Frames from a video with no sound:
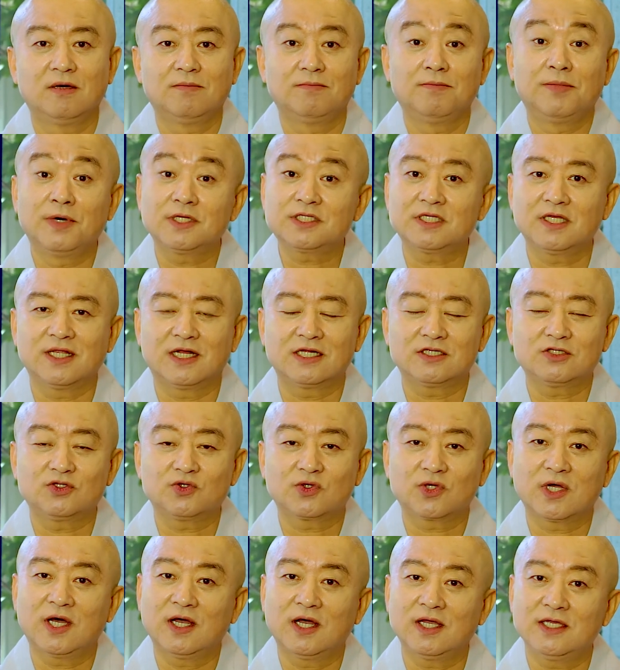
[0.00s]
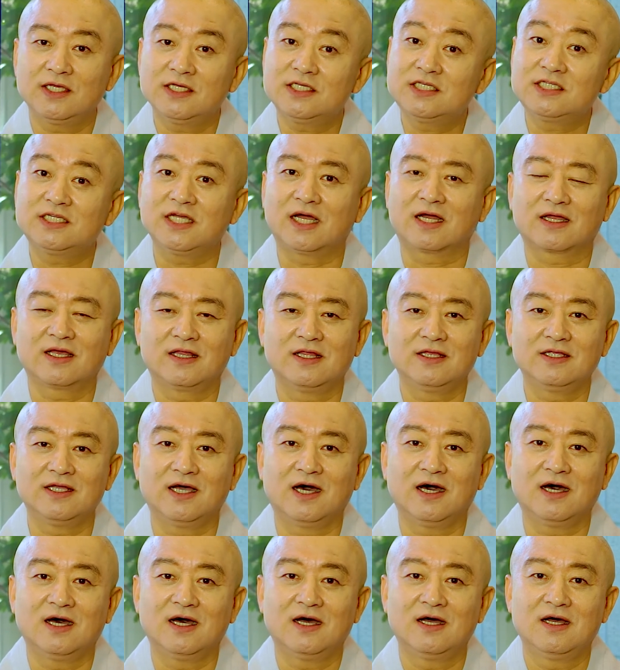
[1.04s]
벗어날 수가 있지
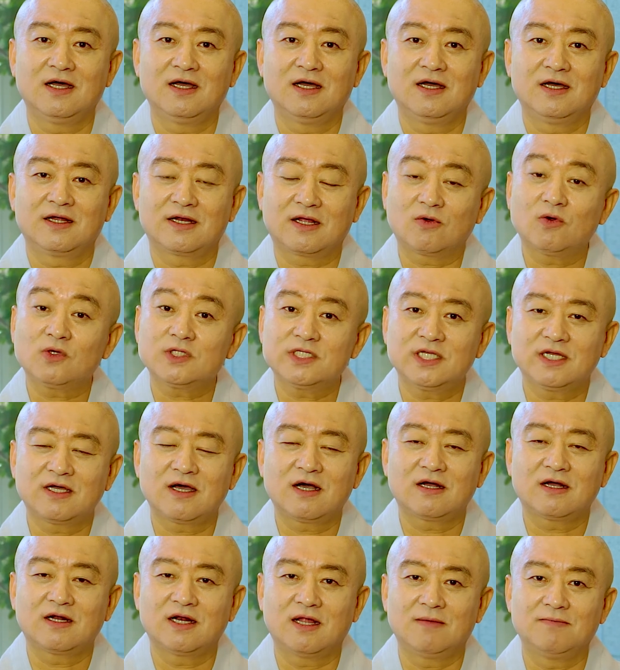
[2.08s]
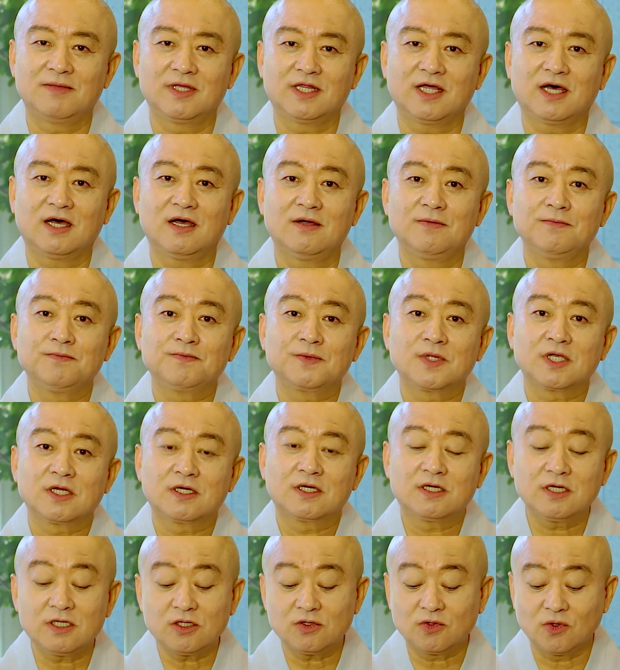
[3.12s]
않겠느냐라고 생각을 합니다.
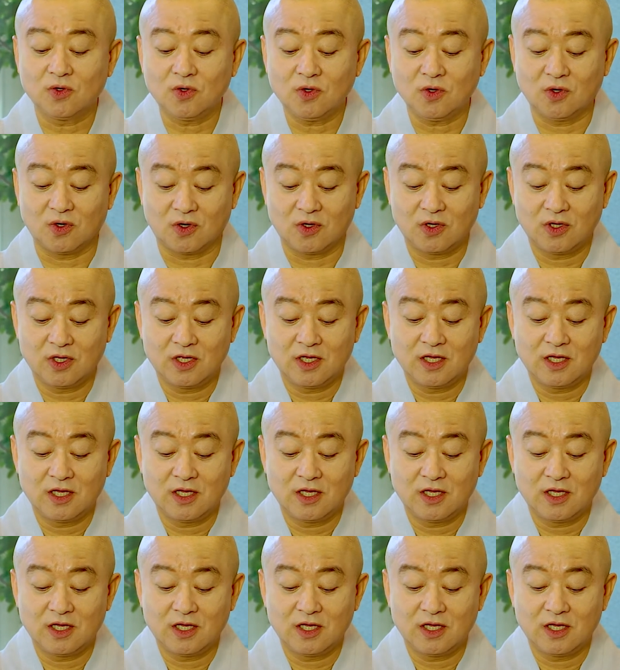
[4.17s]
그리고